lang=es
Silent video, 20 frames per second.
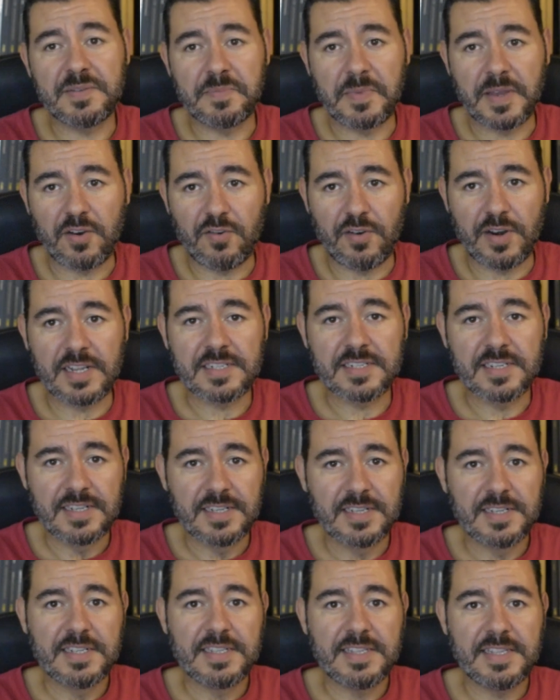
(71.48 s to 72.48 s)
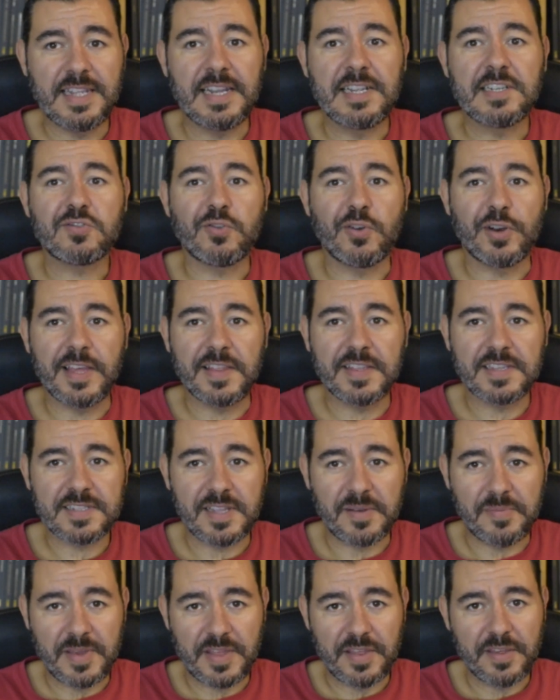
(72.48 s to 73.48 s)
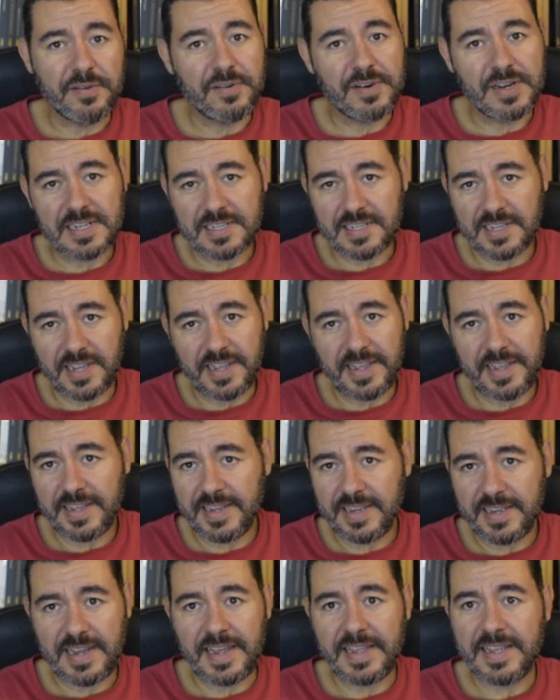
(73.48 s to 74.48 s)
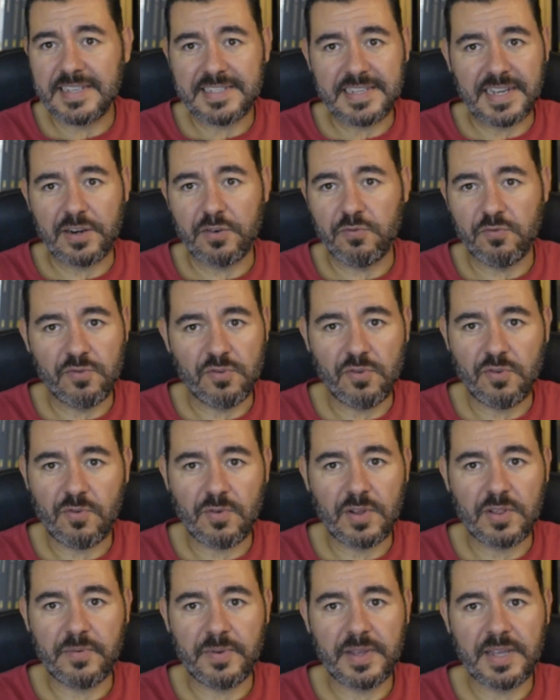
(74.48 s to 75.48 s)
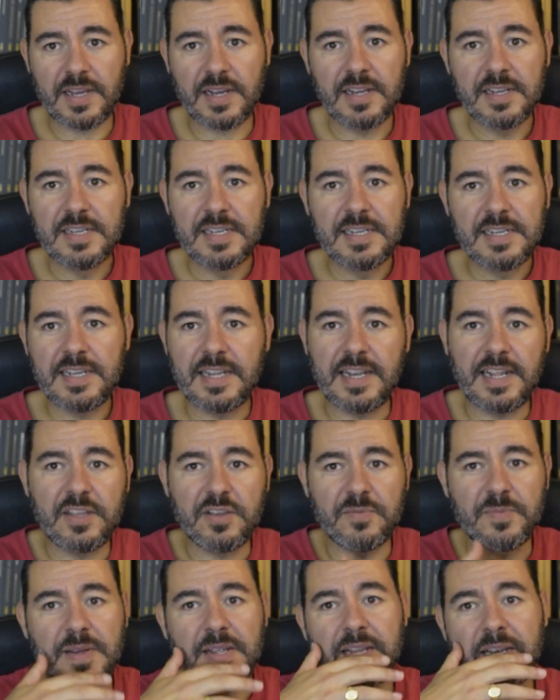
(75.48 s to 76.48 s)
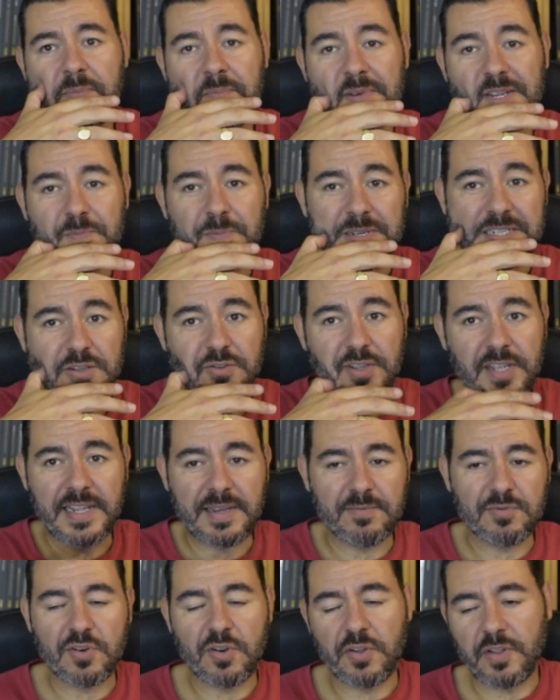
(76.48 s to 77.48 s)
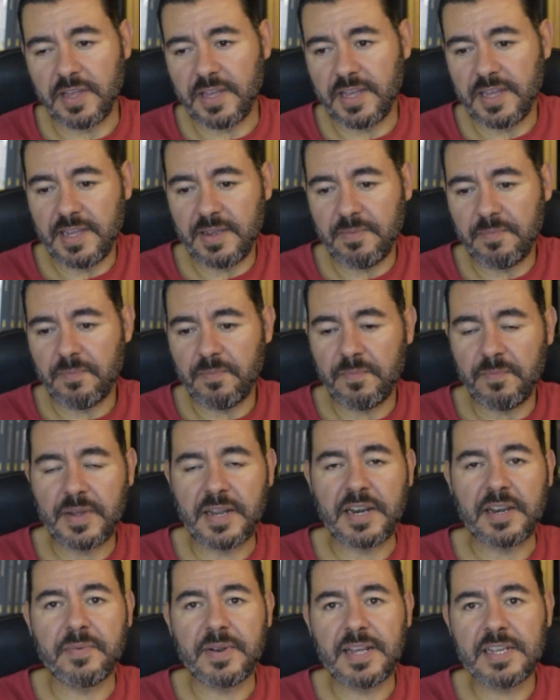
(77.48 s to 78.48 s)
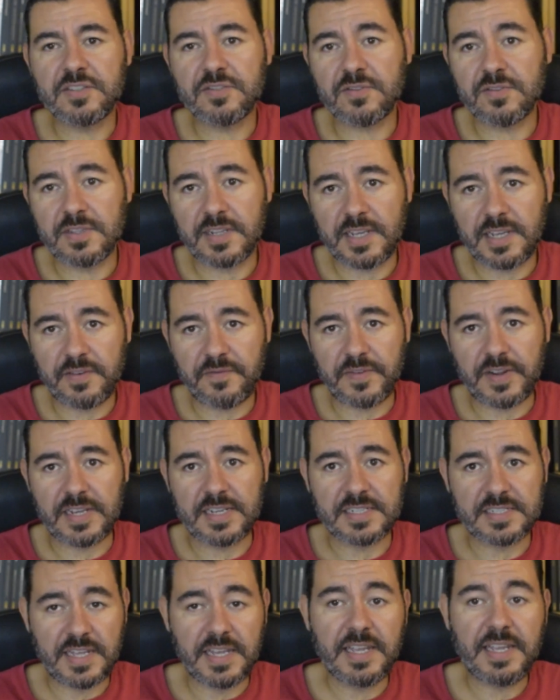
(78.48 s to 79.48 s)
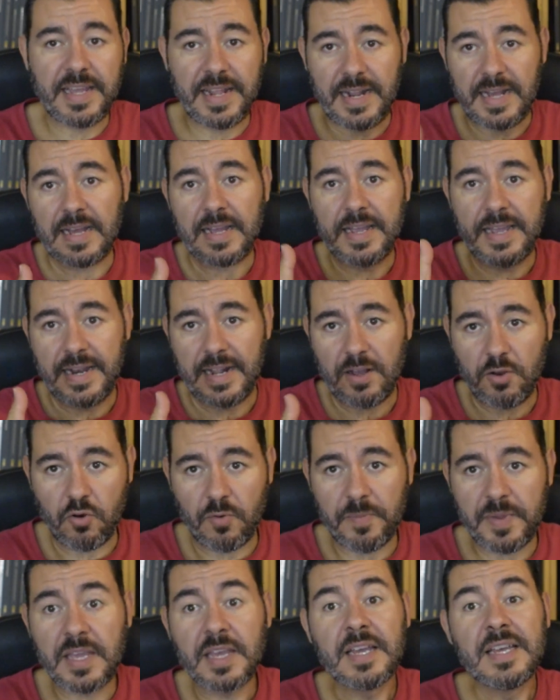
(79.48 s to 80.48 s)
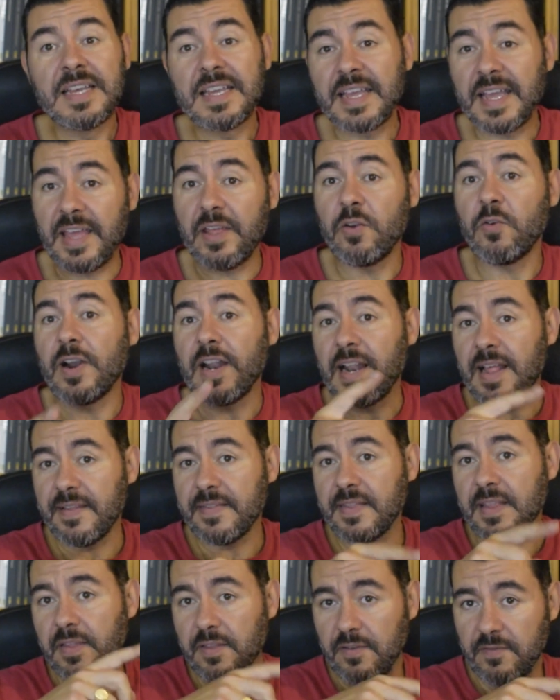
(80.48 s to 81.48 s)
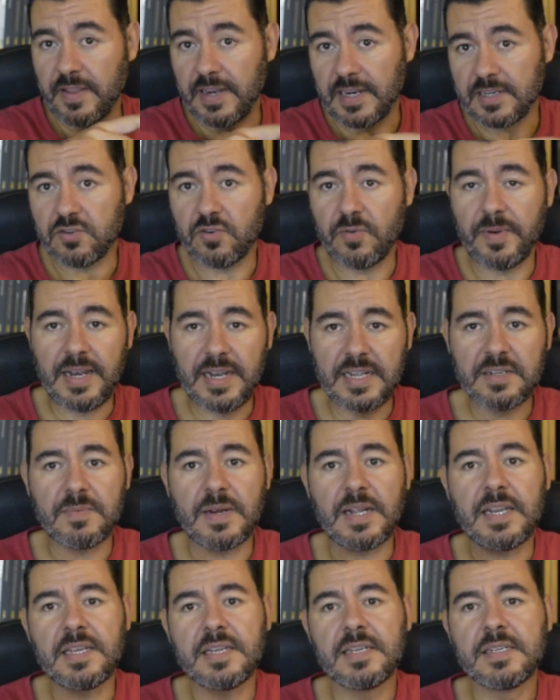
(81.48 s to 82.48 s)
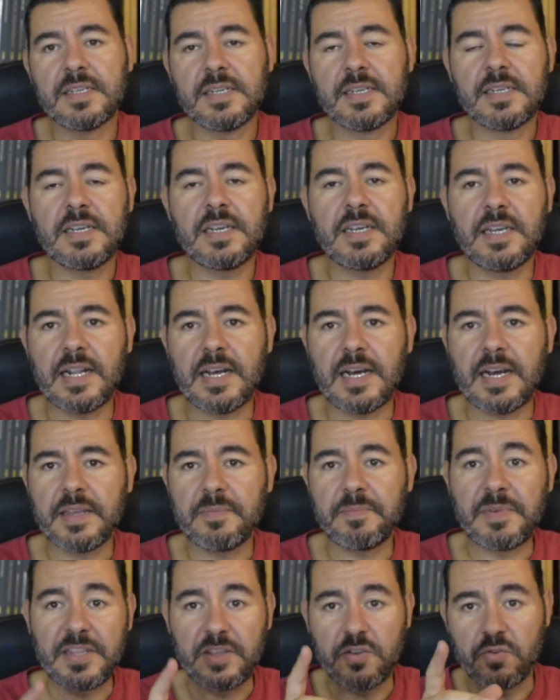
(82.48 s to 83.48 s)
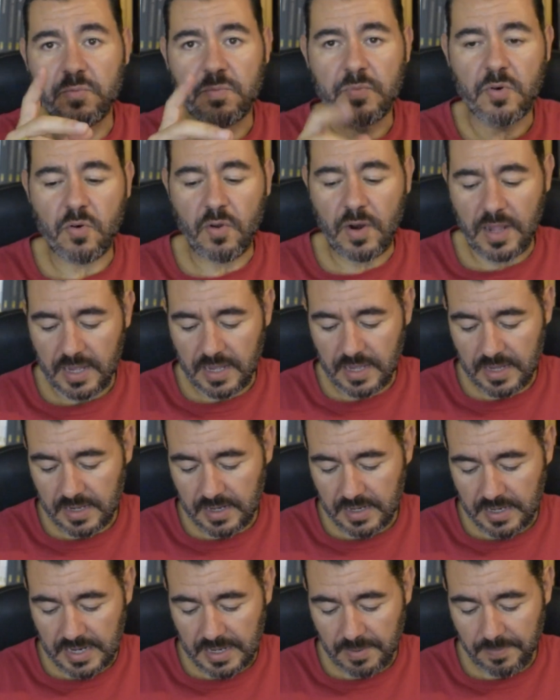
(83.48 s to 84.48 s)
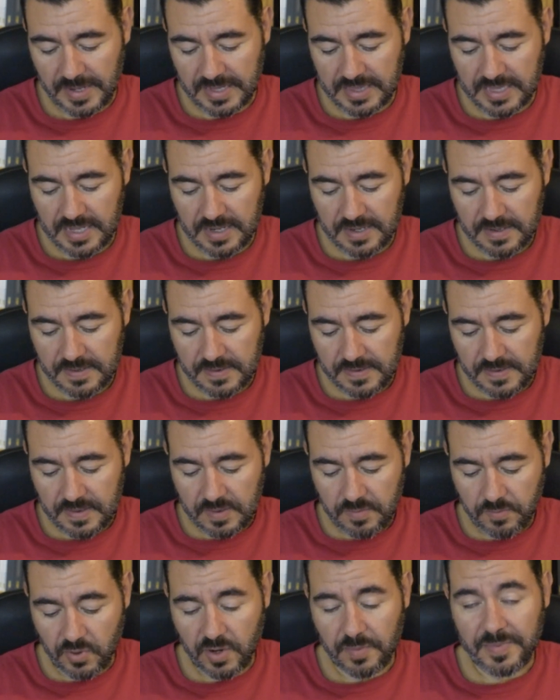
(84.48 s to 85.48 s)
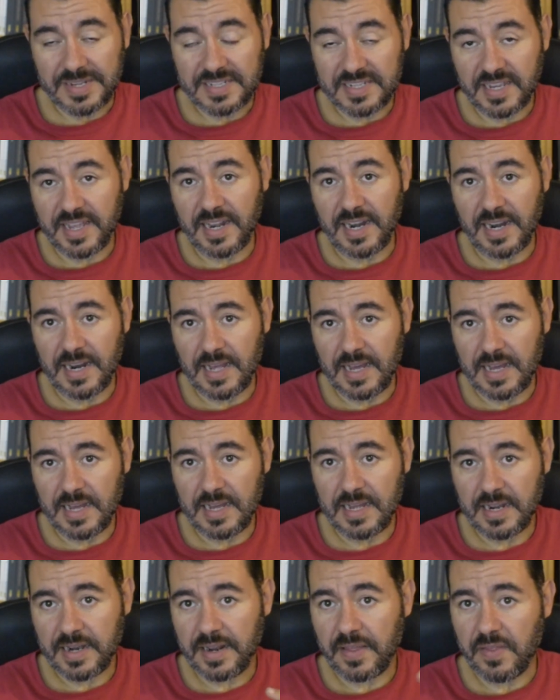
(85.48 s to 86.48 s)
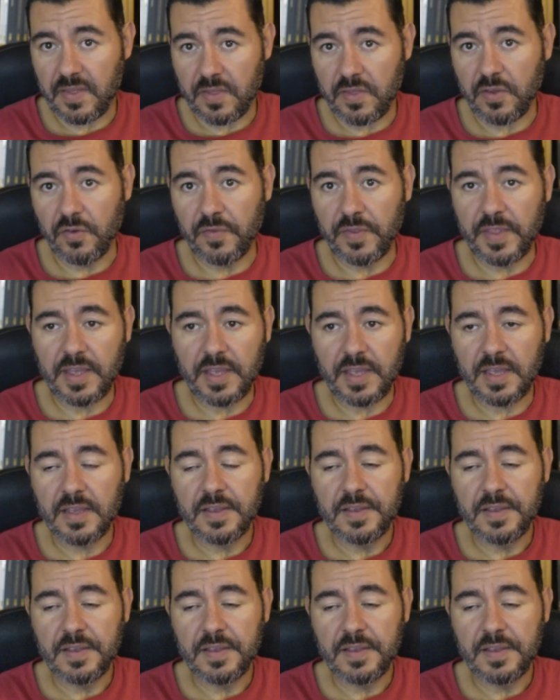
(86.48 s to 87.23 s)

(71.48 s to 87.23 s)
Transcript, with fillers: y mejores de la historia de este medio, así que hay que echarle un ojo cuando venga. El, año, el mes pasado teníamos lo de Bernie Brightstone, de Frankenstein, que era, que era cómic, que no era adaptación de las novelas, ¿vale? Era, ahí metí un poco la, pata, porque pensé que era la reedición de,